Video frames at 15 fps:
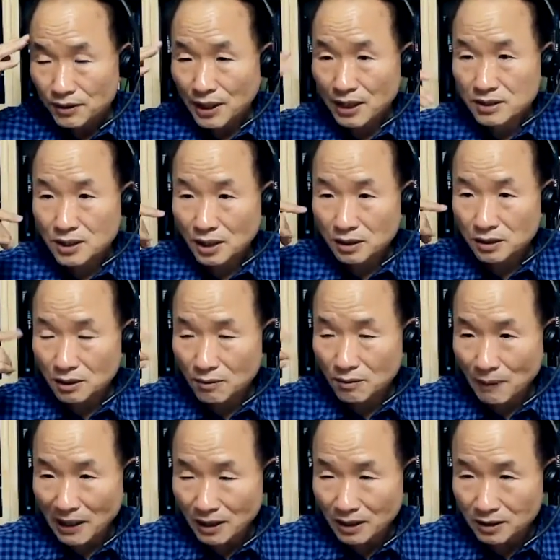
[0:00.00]
예측이
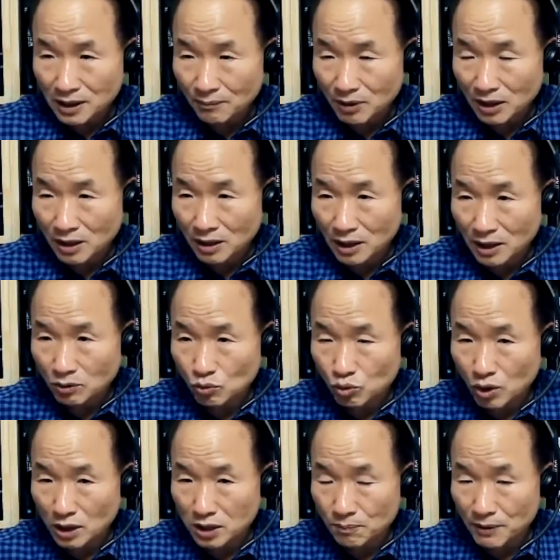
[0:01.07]
너무 빠르기 때문에 일어난
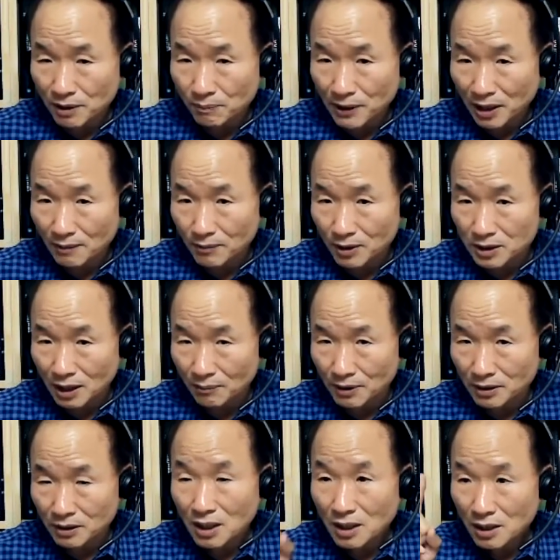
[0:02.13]
두 가지 병폐가
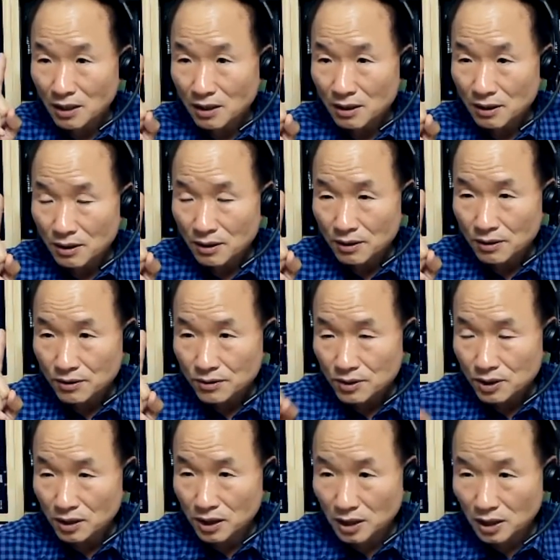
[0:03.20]
뭐냐면
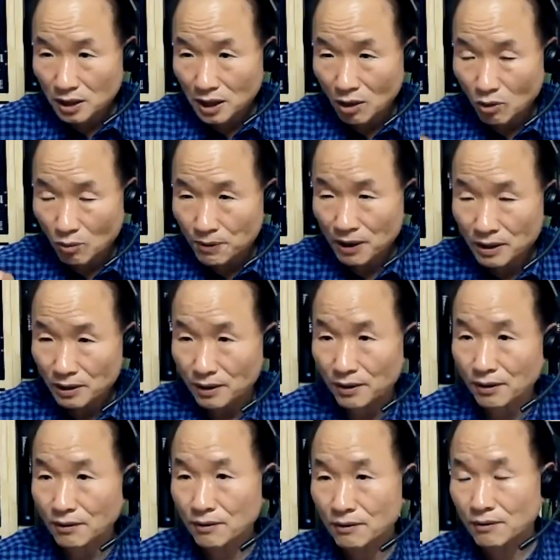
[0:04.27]
선입견하고
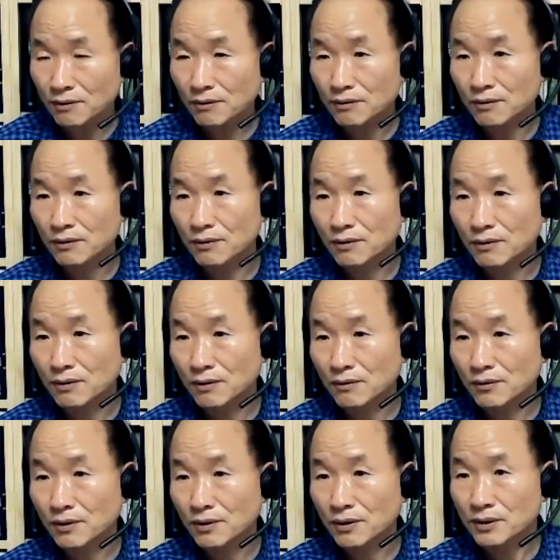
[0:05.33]
편견이에요.
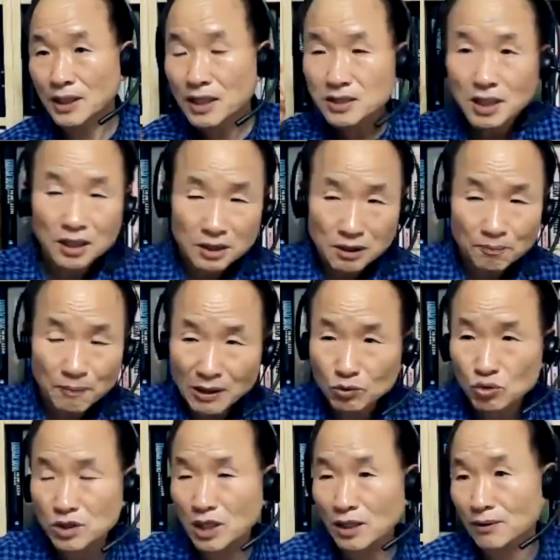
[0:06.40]
예측이 너무
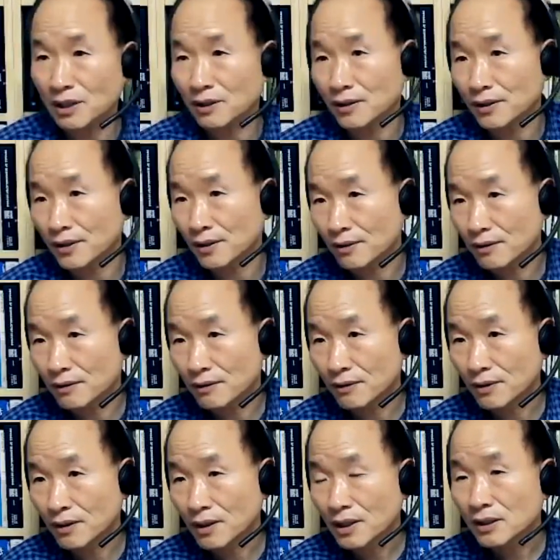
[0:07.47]
빨리 투사해버린 거예요.
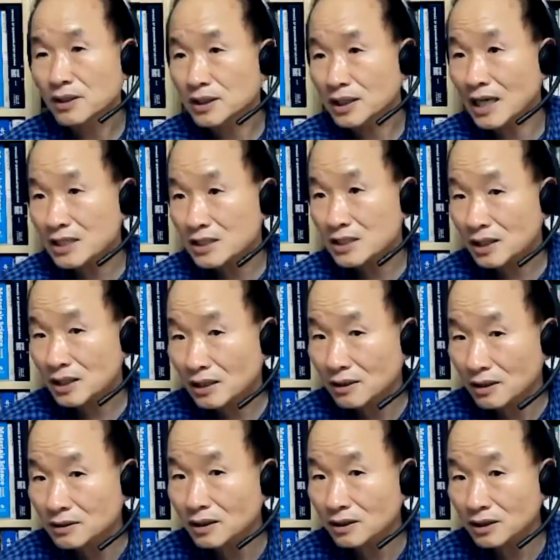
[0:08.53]
그
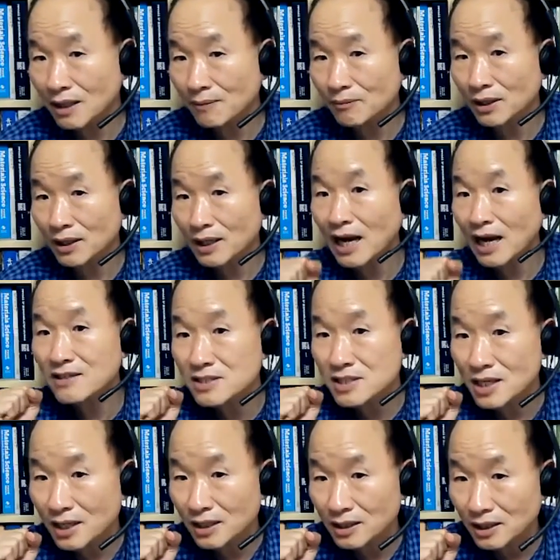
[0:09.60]
예측의 능력 때문에
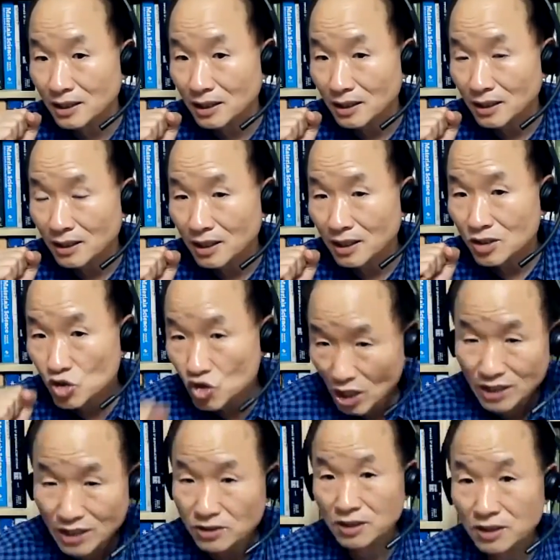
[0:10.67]
관찰이
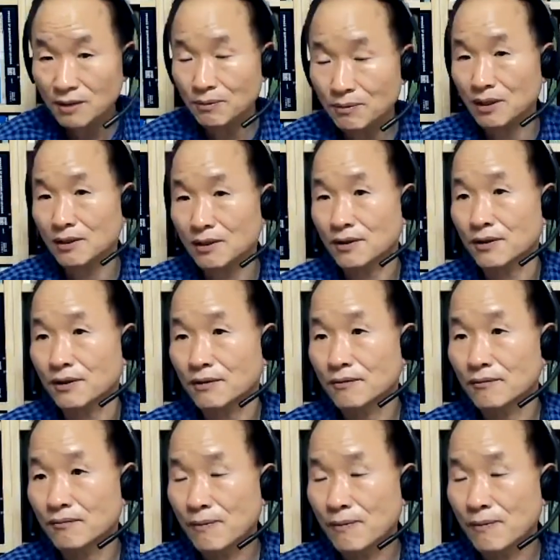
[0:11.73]
좌절돼 버리는 거예요.